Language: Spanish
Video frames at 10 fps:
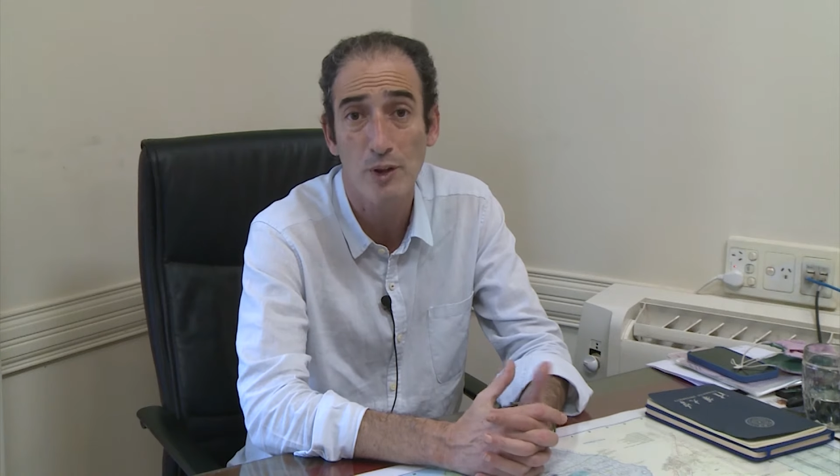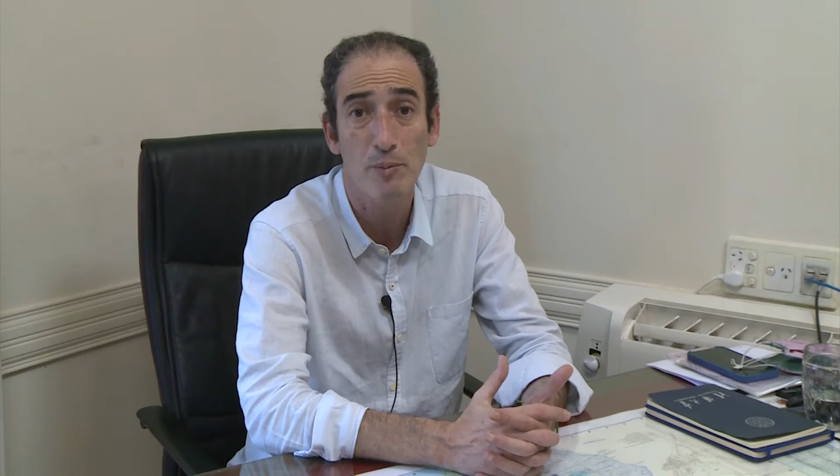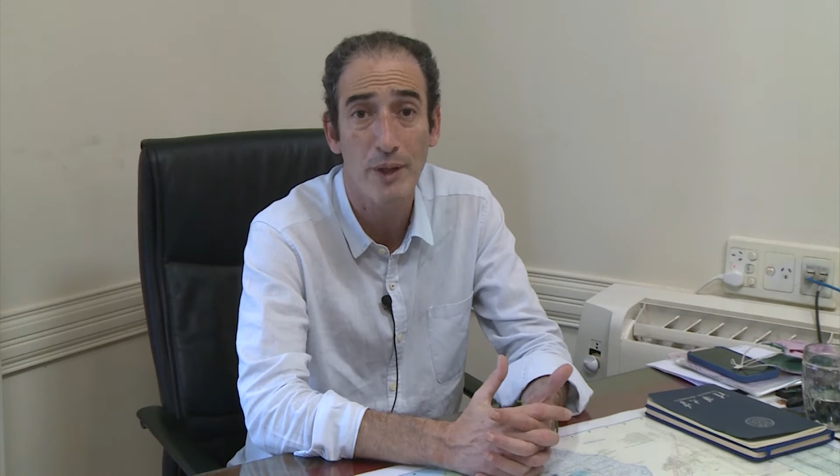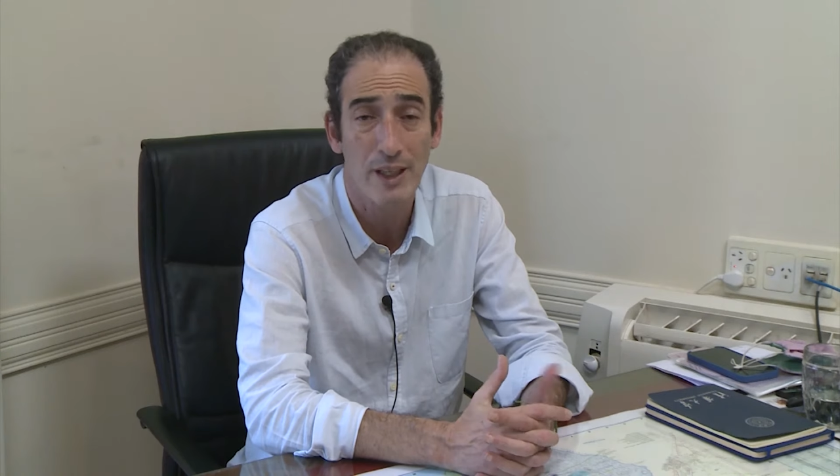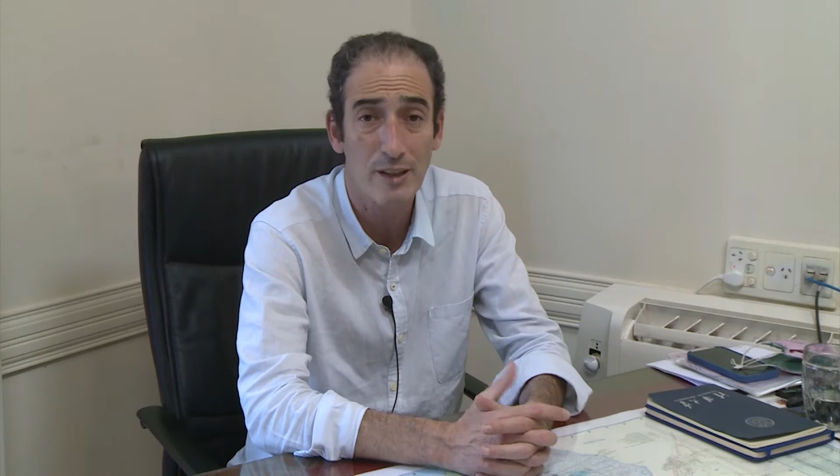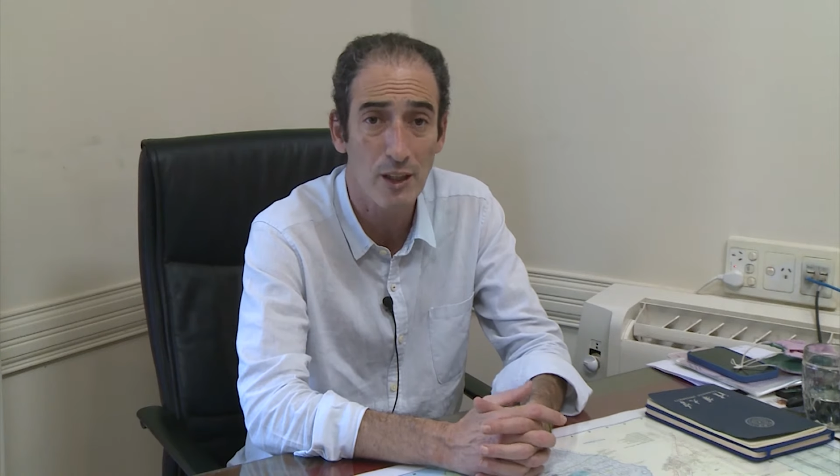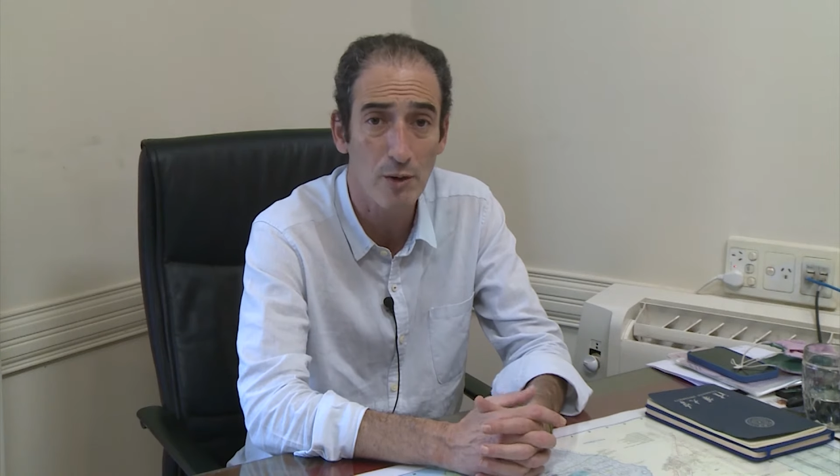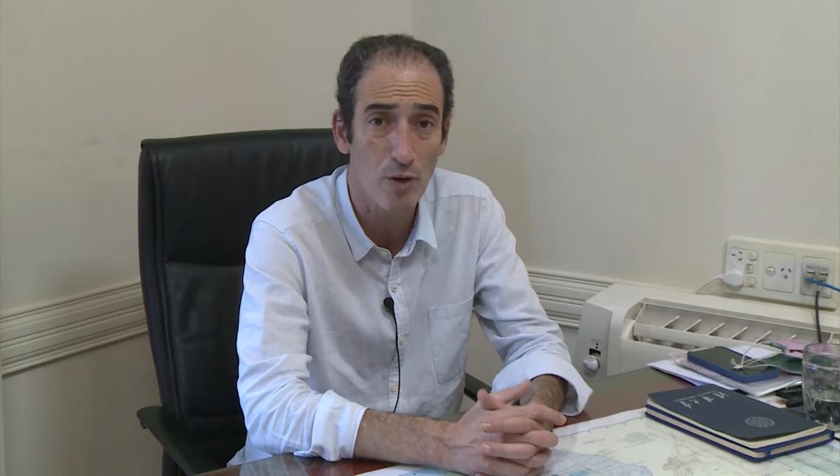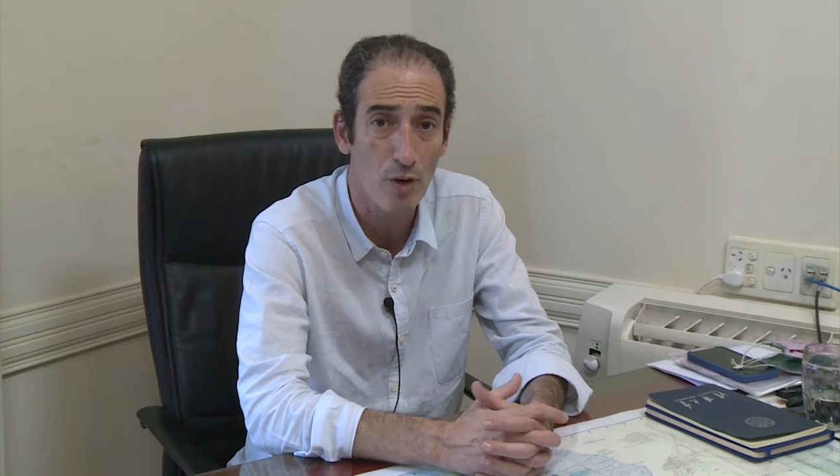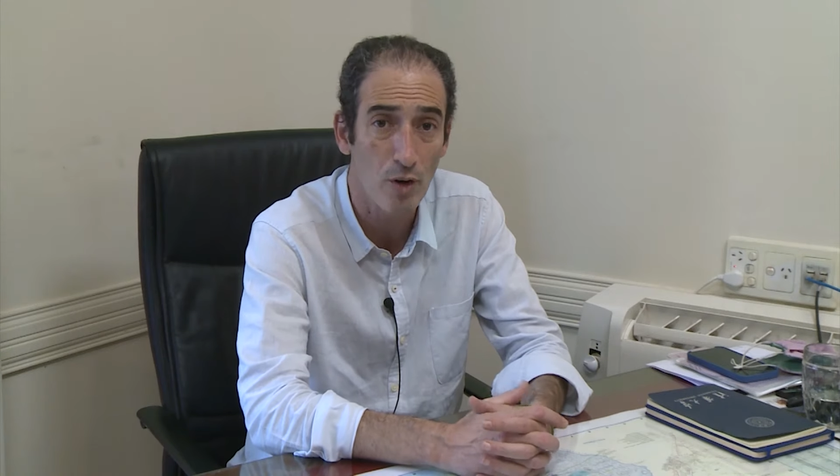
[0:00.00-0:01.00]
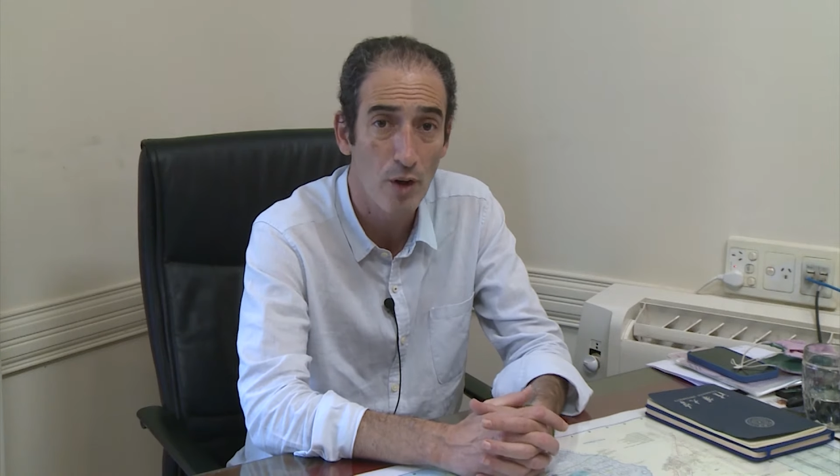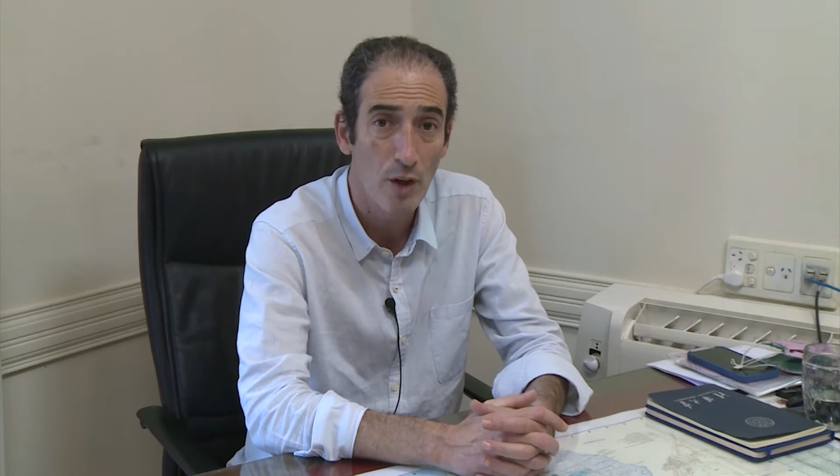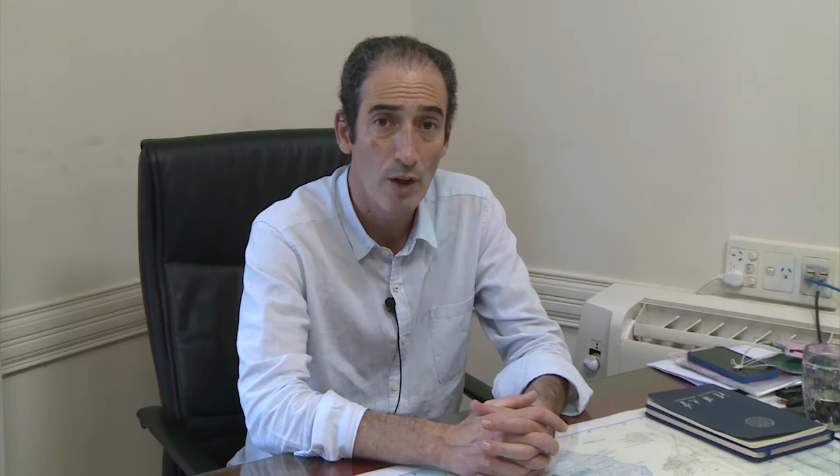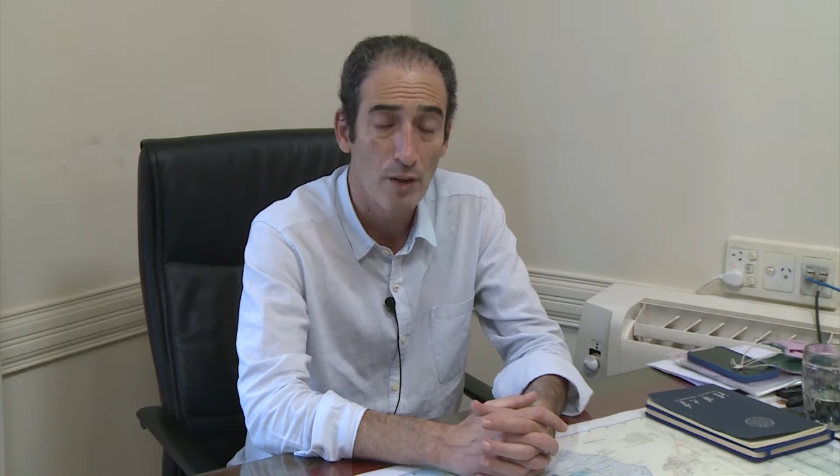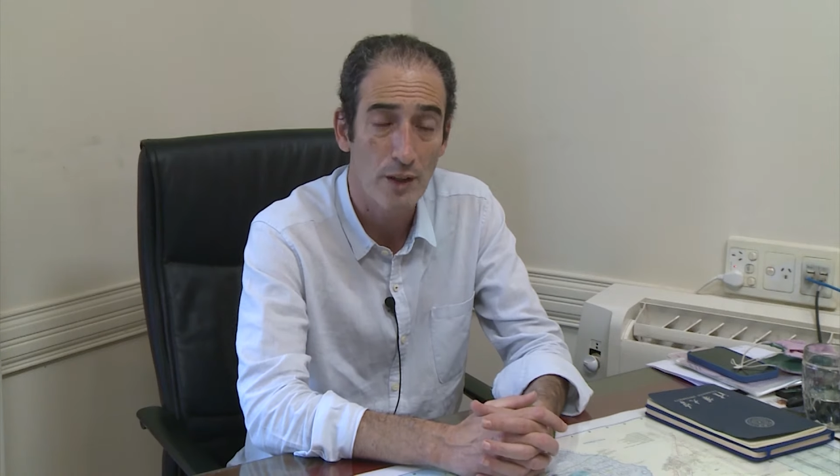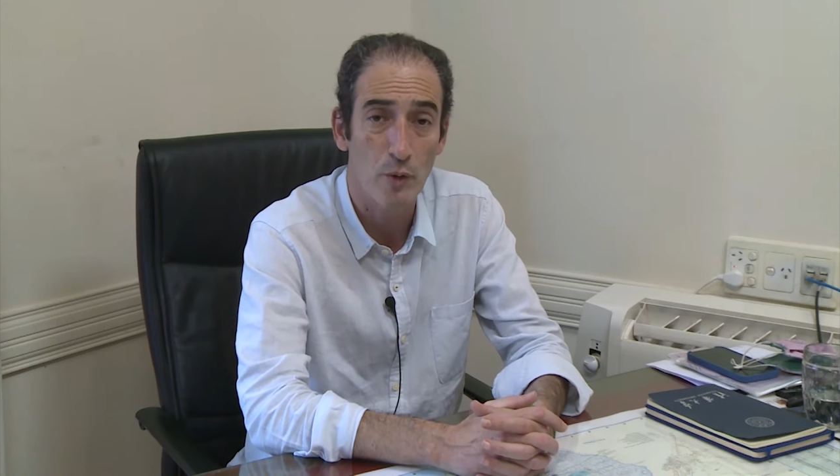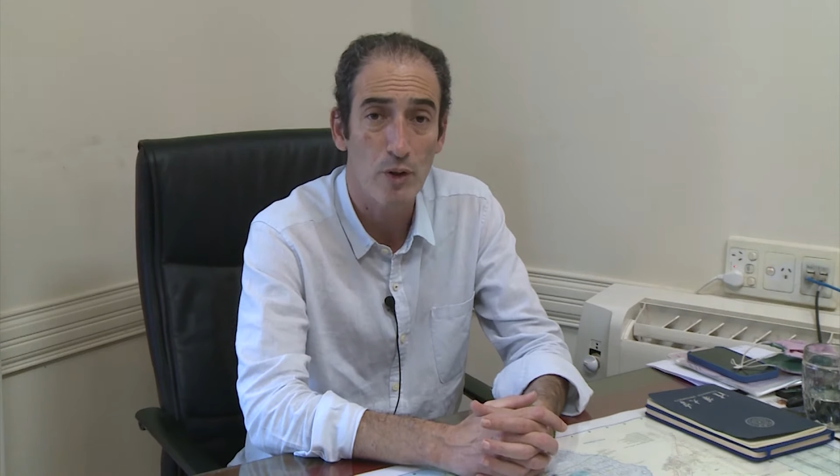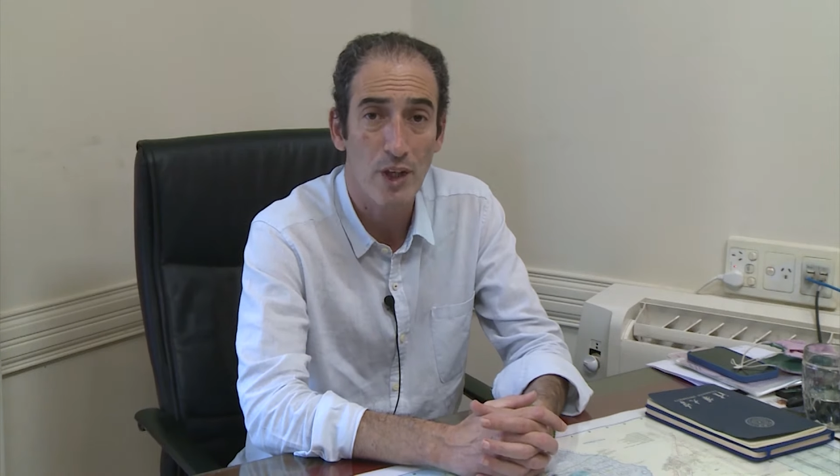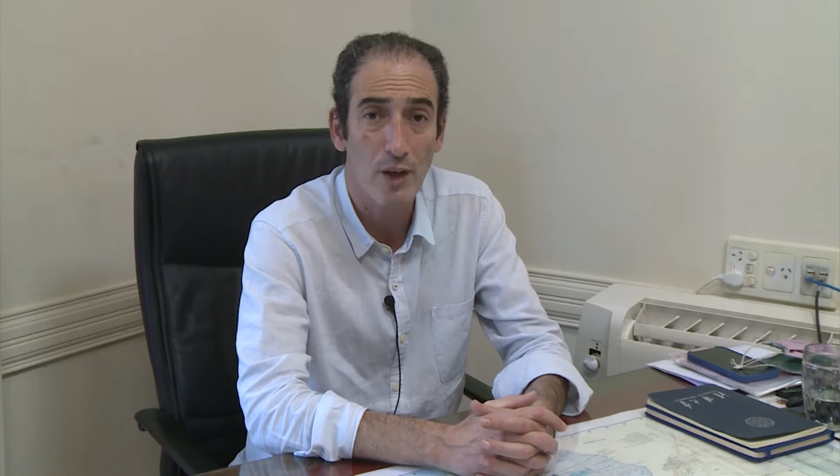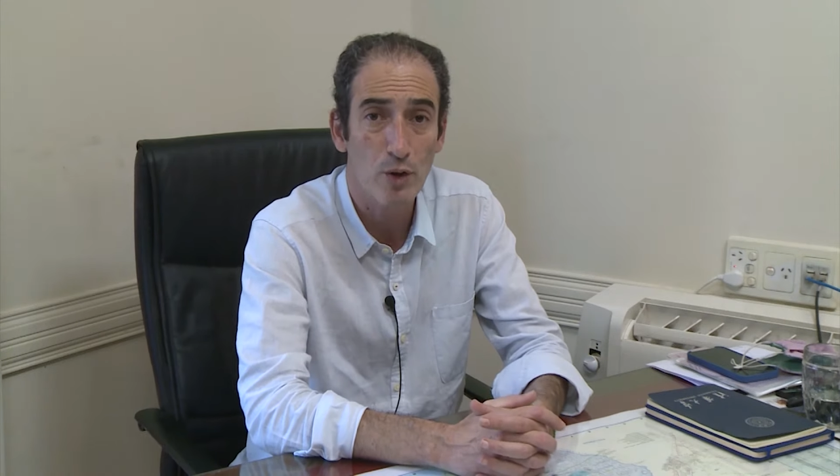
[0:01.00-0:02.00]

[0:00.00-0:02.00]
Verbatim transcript: imperativo de nuestra